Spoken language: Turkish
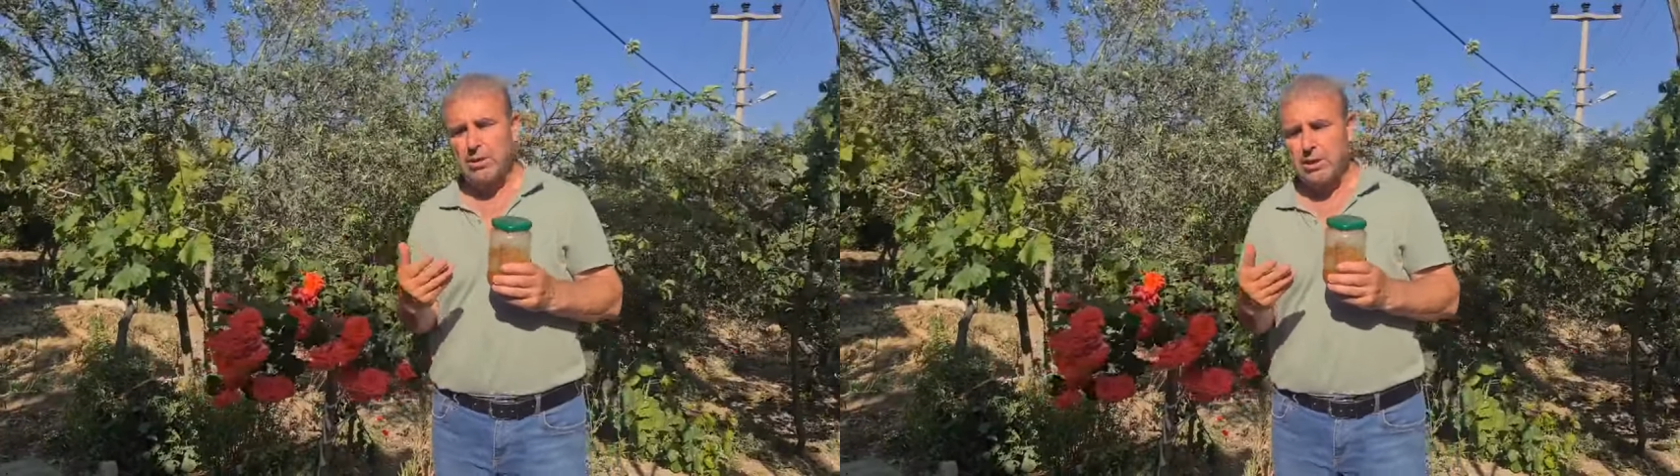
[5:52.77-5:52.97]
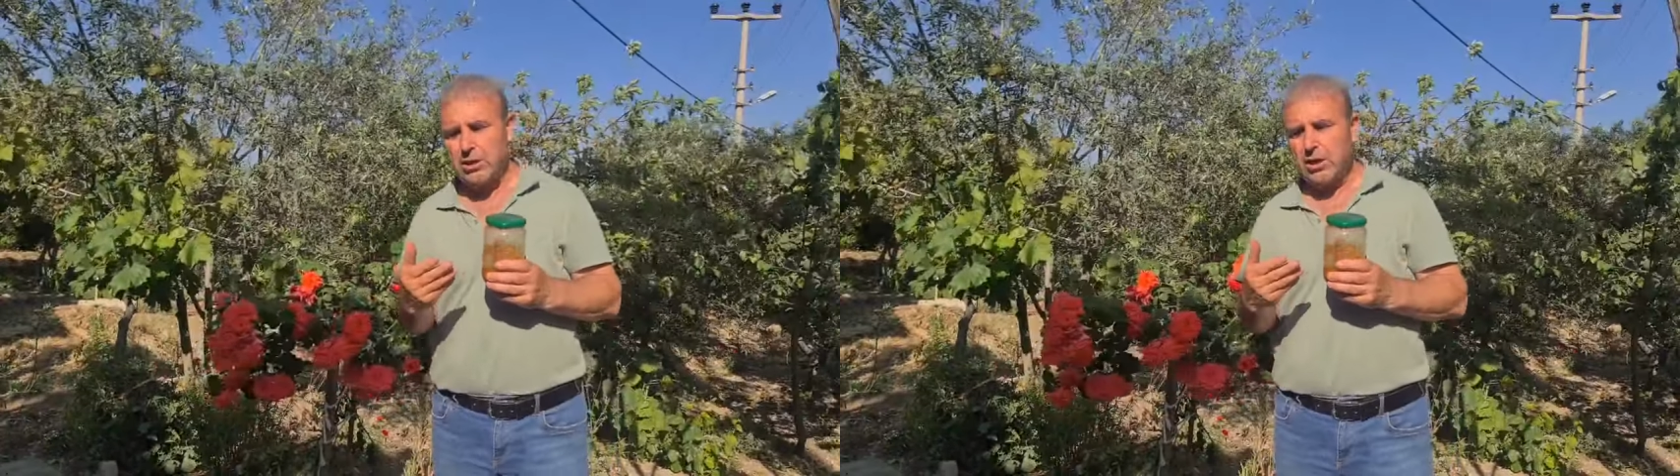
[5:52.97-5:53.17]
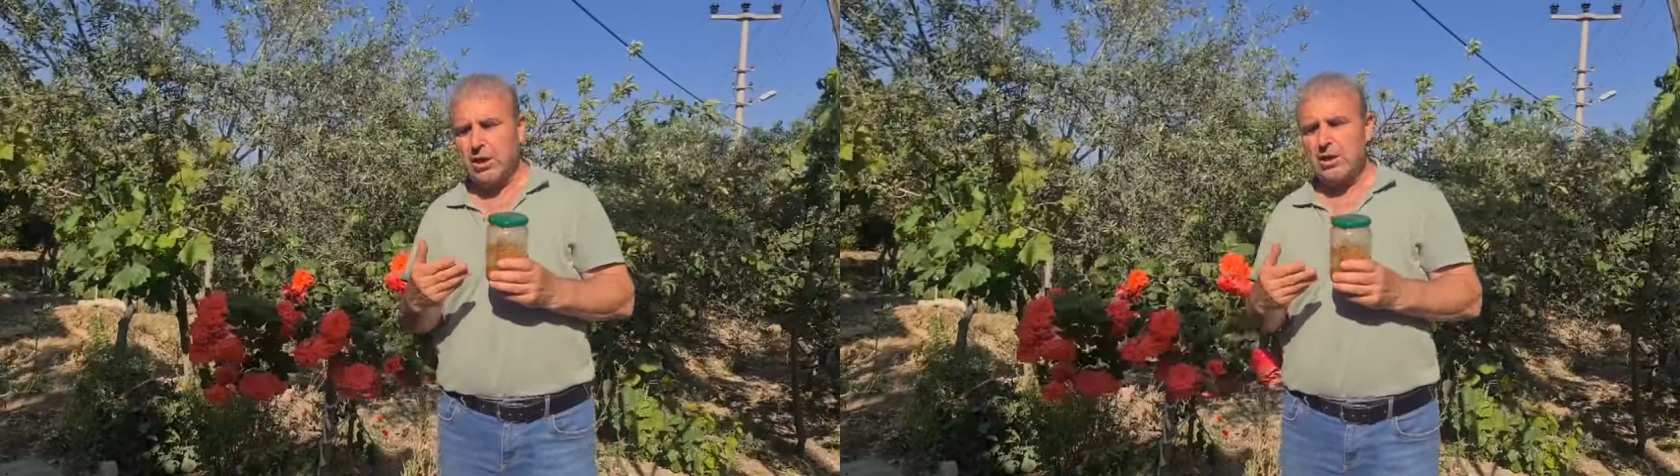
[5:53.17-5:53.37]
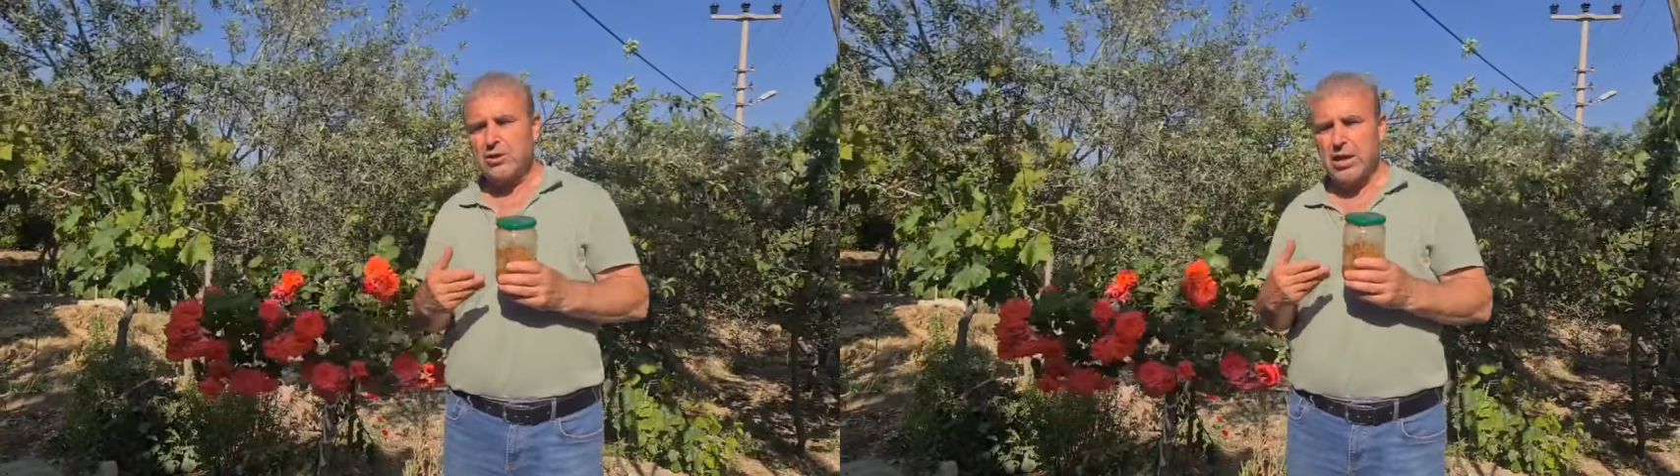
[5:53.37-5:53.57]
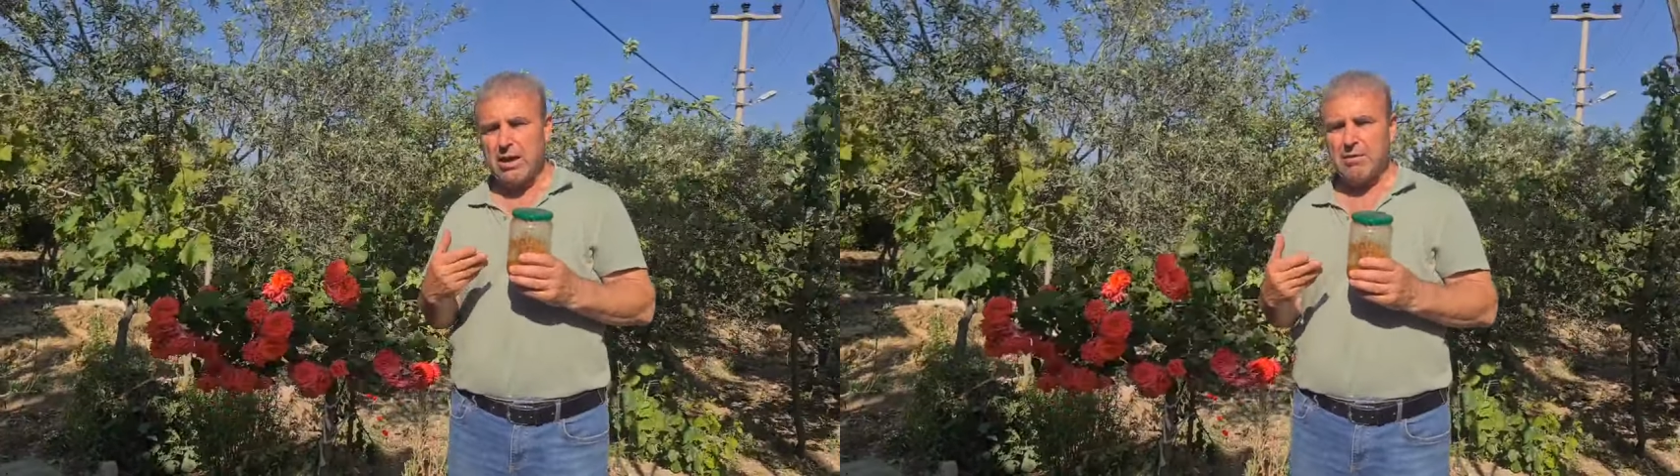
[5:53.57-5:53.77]
acayip
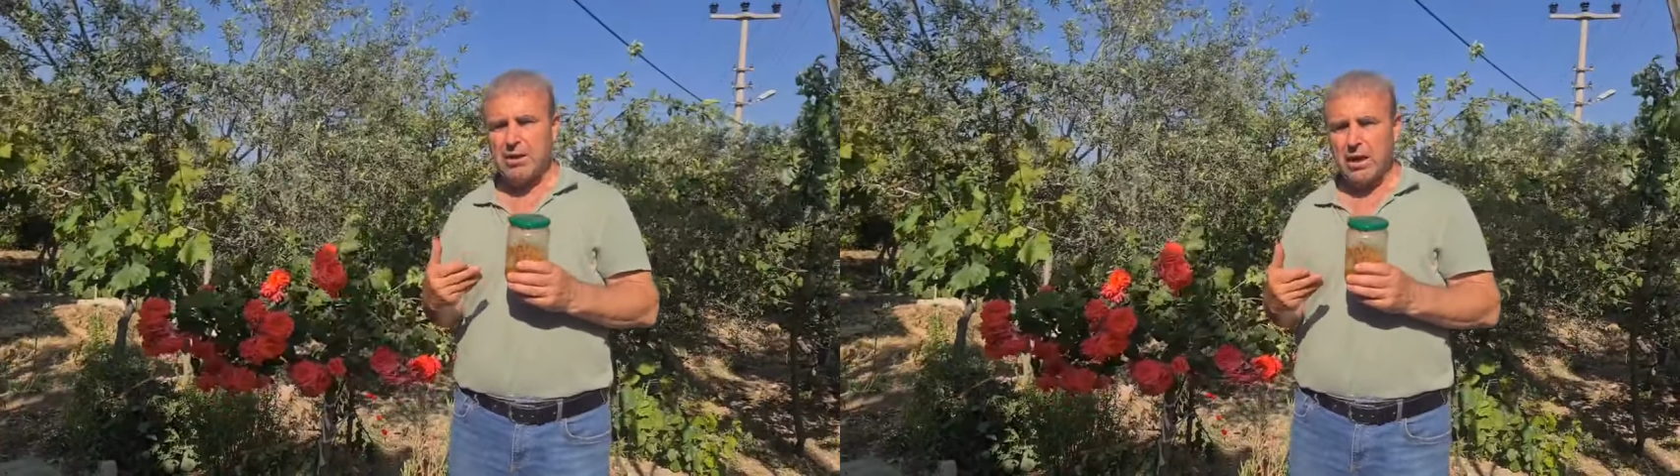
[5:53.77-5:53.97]
elma ve